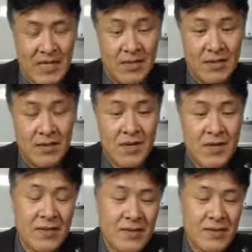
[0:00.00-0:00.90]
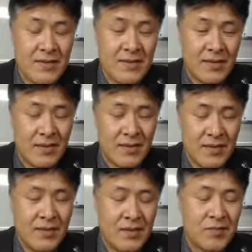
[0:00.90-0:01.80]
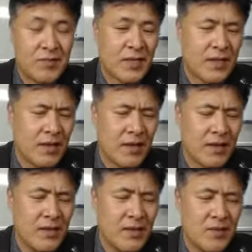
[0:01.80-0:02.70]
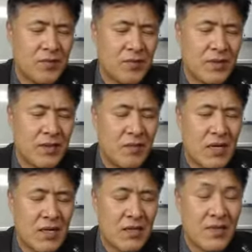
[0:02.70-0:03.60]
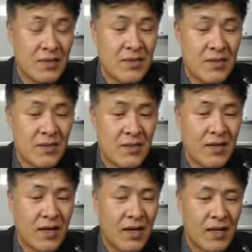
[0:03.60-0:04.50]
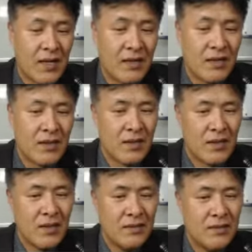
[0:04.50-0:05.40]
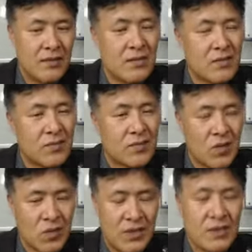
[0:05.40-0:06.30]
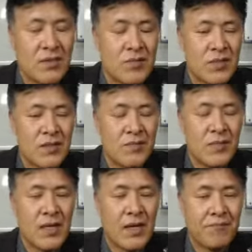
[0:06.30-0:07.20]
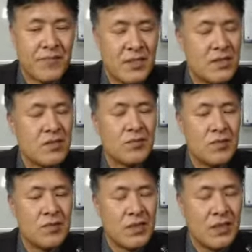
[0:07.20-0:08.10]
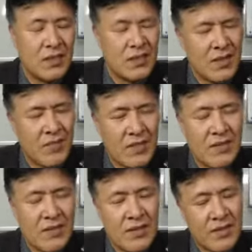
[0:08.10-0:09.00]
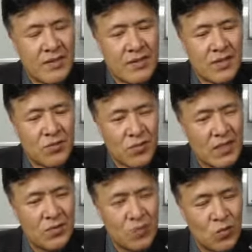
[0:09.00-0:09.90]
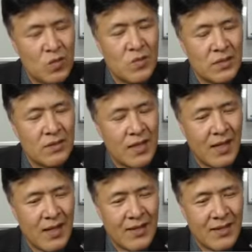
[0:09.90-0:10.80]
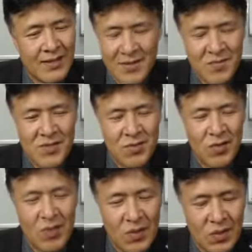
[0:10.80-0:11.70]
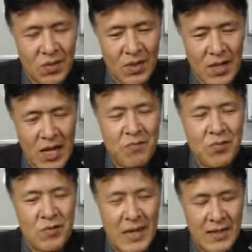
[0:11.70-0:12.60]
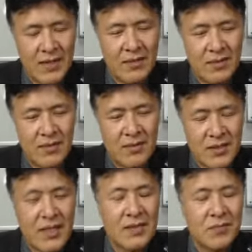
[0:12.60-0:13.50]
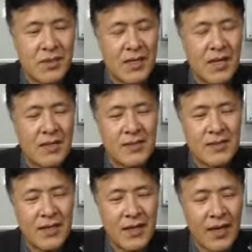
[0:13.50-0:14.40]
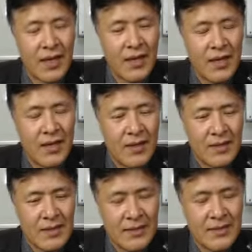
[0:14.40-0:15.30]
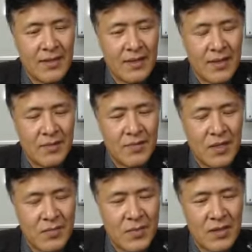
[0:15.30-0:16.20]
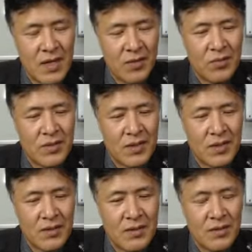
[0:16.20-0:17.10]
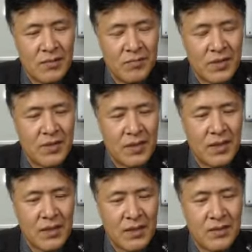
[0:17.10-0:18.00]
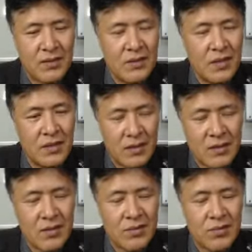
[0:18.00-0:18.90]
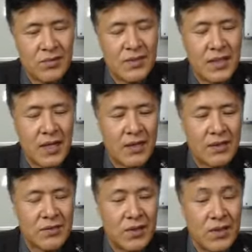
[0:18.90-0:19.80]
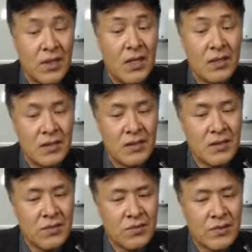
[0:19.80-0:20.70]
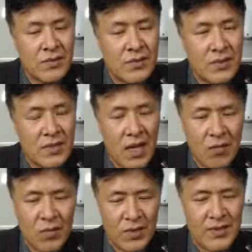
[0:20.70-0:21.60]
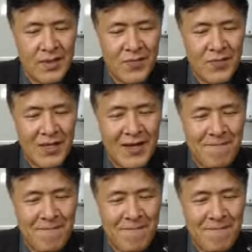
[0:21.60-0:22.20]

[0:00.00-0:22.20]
그 다음에 혁신성. 이 기술에, 이 기술이 얼만큼 혁신적인가. 뜨는 기술하고 지는 기술이 있습니다. 지는 기술. 이전에 몇 년 전에 했던 거 가지고 다시 울고 먹는다. 힘들죠. 앞으로 많이 뜨는 것. 지난, 지난 시간에 4차 산업혁명 IoT 같은 빅데이터 같은 뜨는 기술들을 이야기했죠. 뜨는 기술들을 하고 있어야 됩니다.